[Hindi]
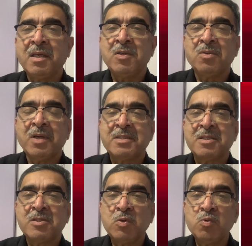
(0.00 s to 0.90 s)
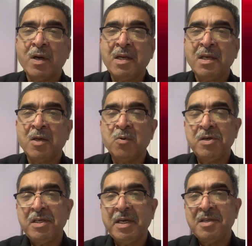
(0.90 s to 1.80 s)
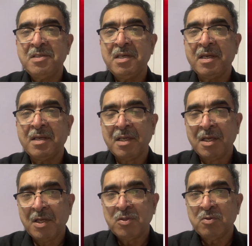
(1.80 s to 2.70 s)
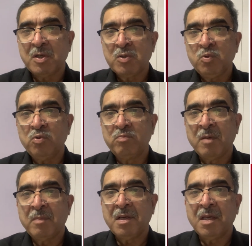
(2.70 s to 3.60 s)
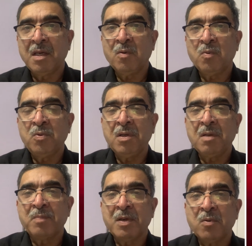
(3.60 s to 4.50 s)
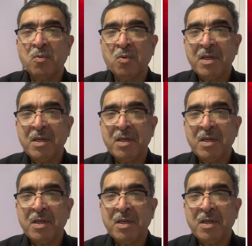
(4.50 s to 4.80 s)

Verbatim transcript: जो यू वाले हैं और जी जो मकसूद मेमन हैं उन पर कोई